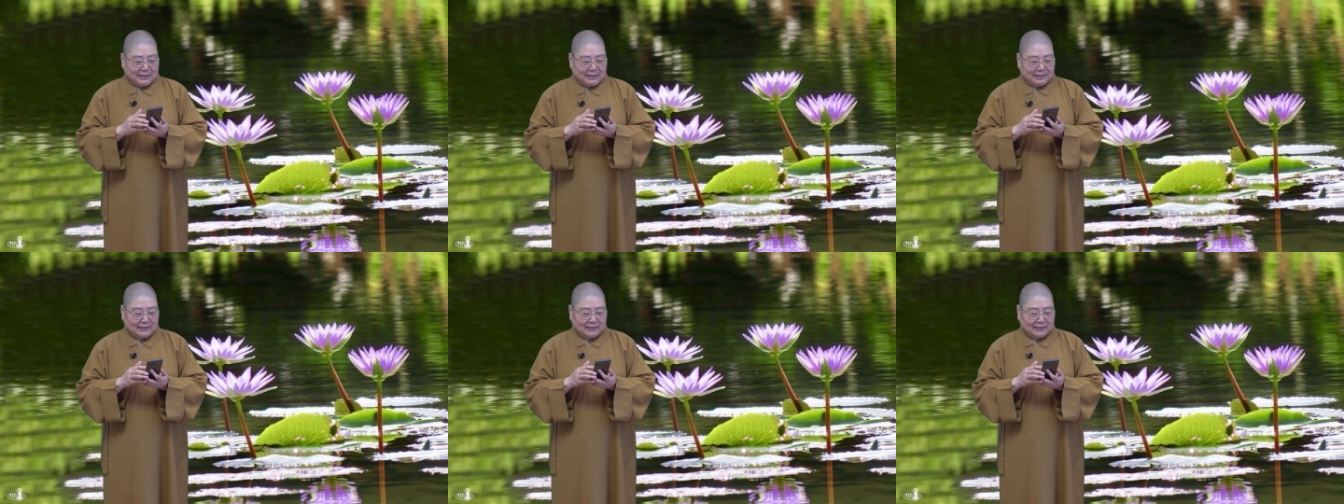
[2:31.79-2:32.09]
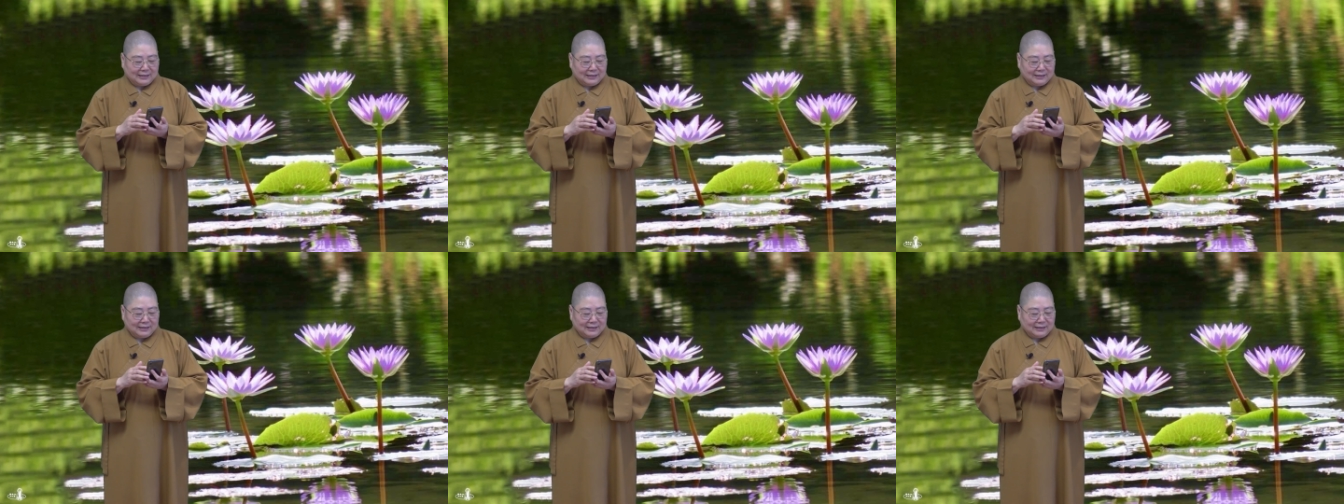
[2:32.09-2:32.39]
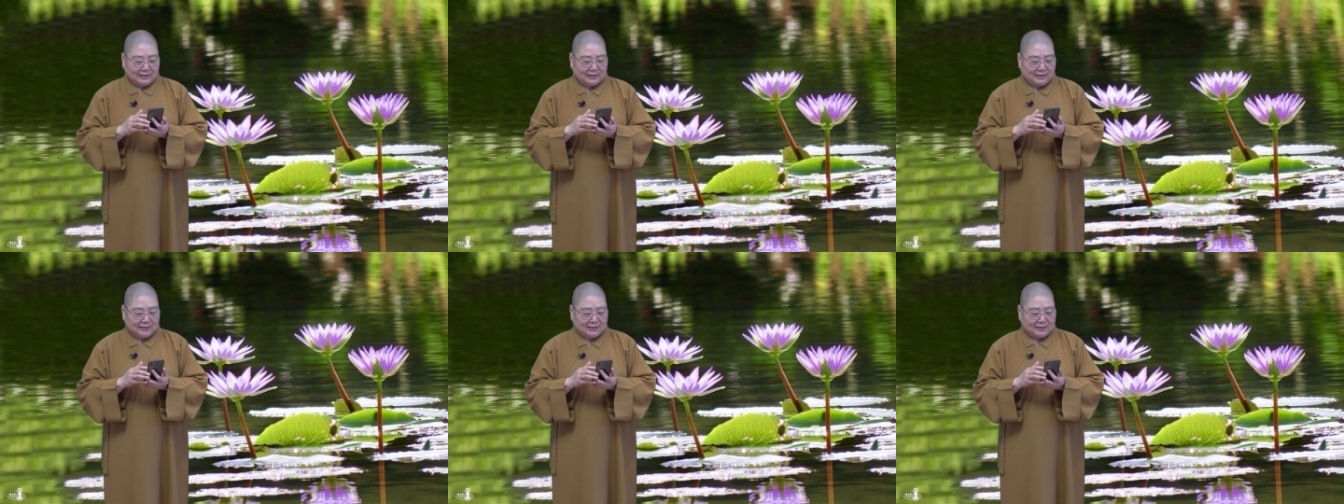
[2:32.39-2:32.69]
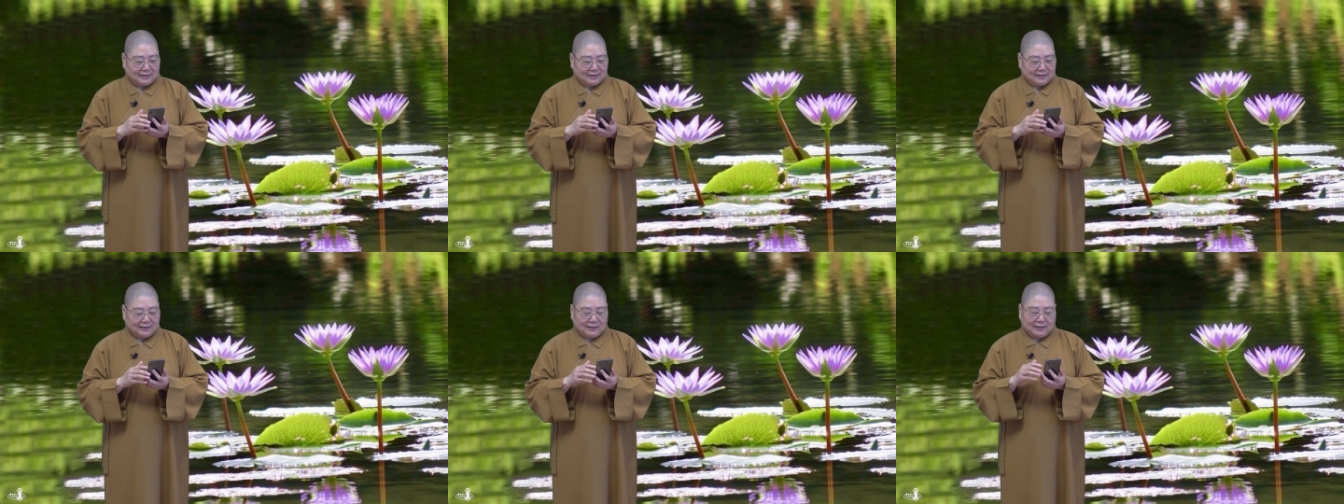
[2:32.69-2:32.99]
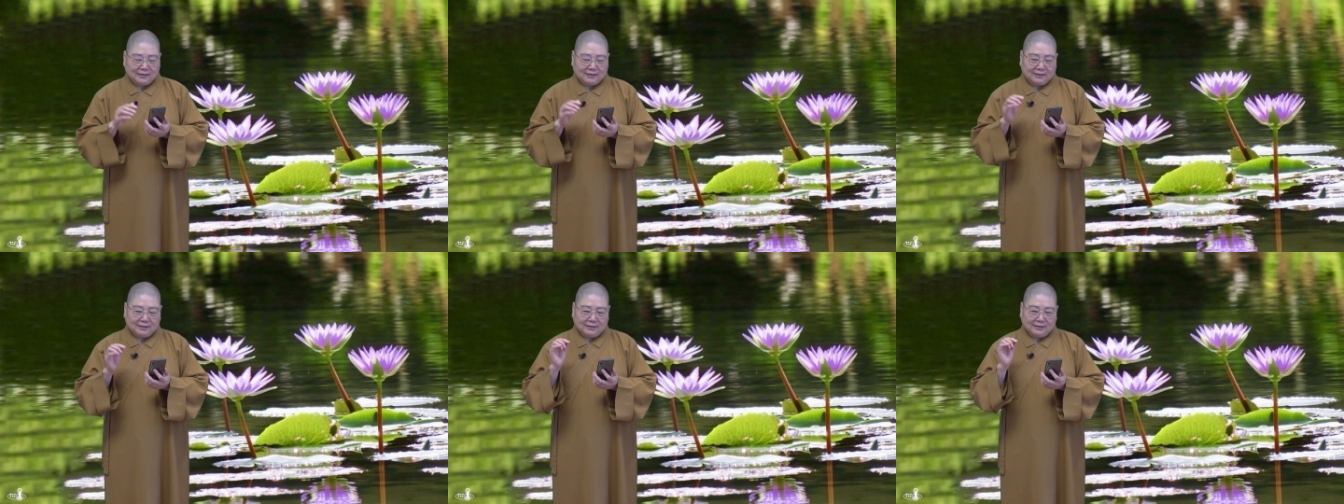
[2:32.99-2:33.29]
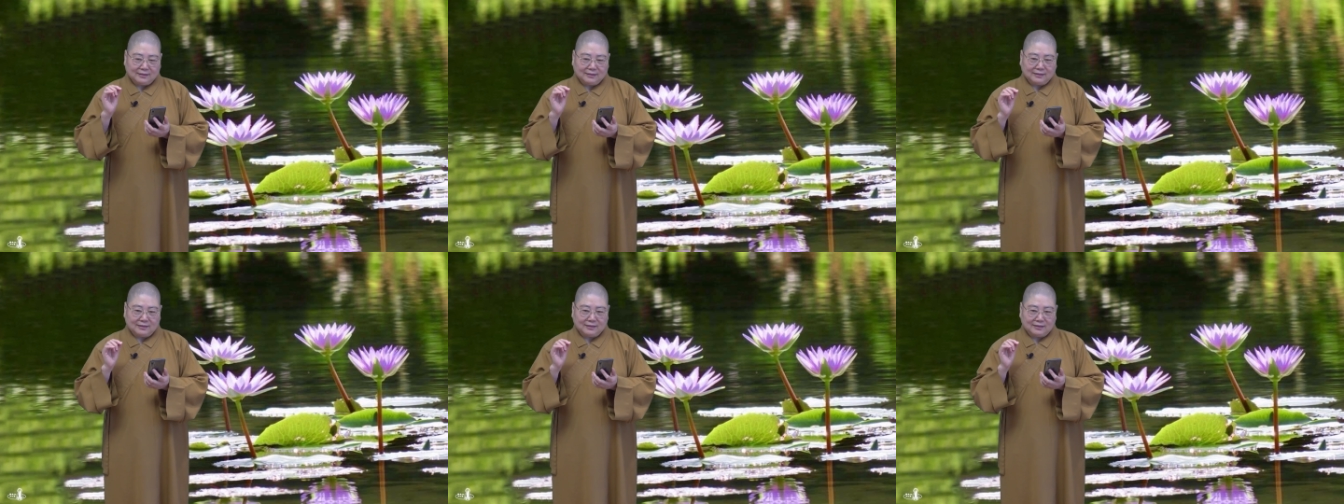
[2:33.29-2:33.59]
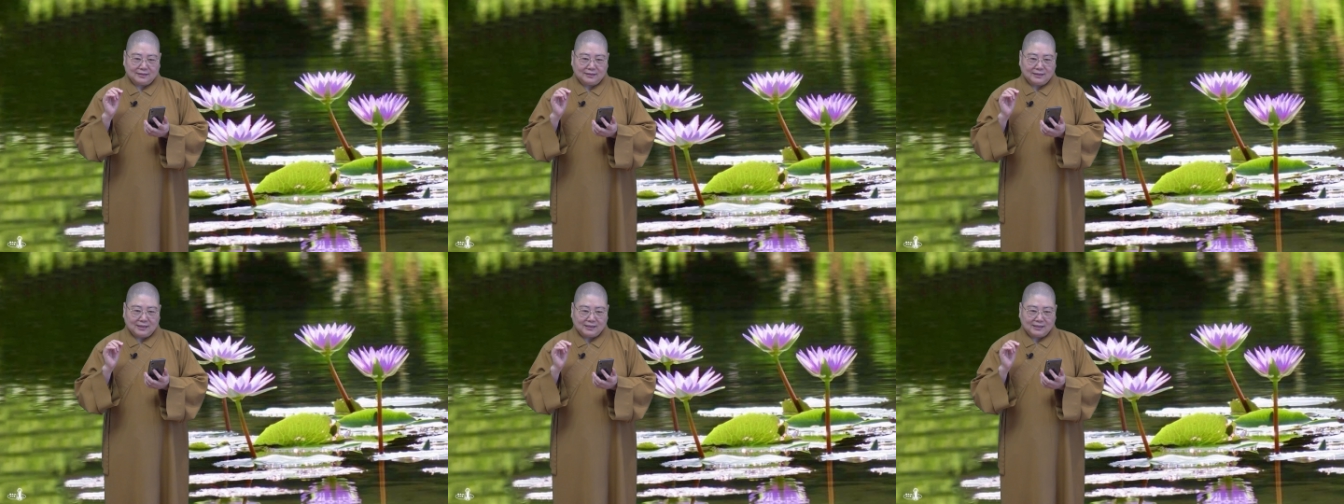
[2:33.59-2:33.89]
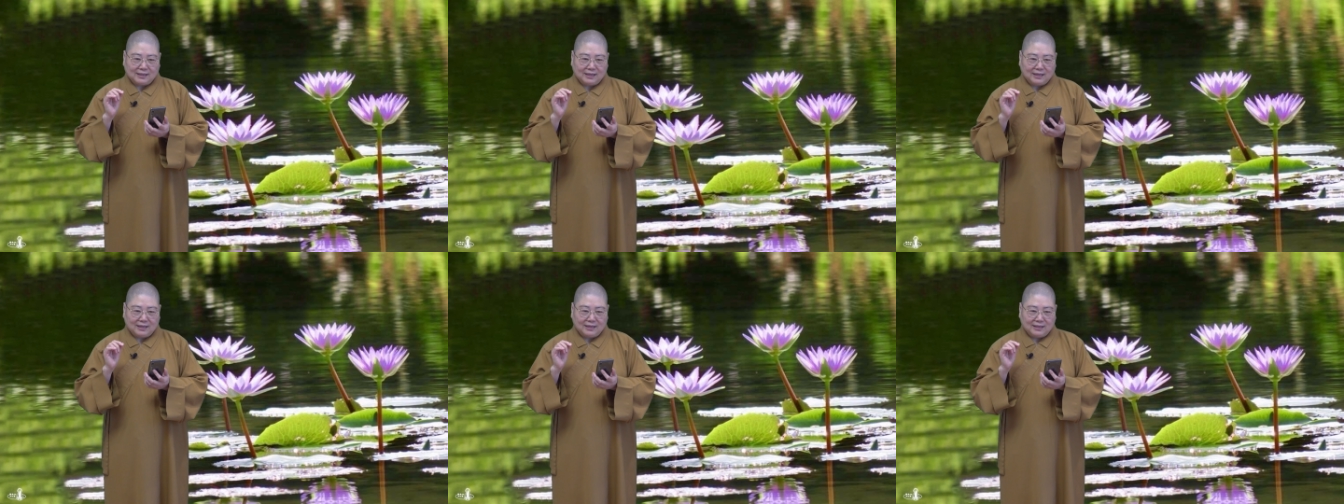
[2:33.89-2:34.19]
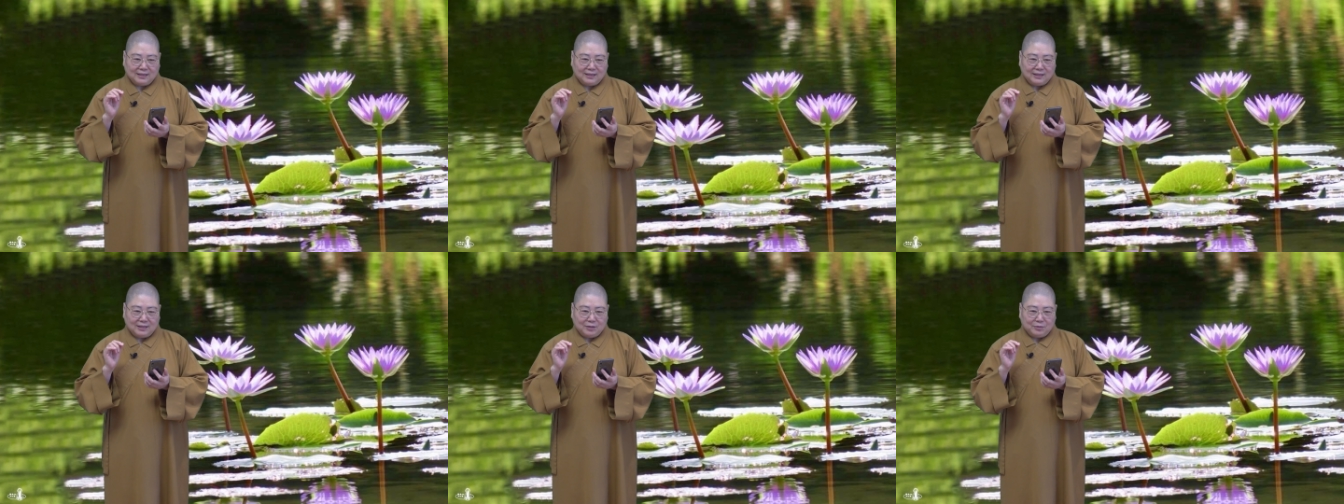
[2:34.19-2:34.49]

嗯呃, 呃一个大家。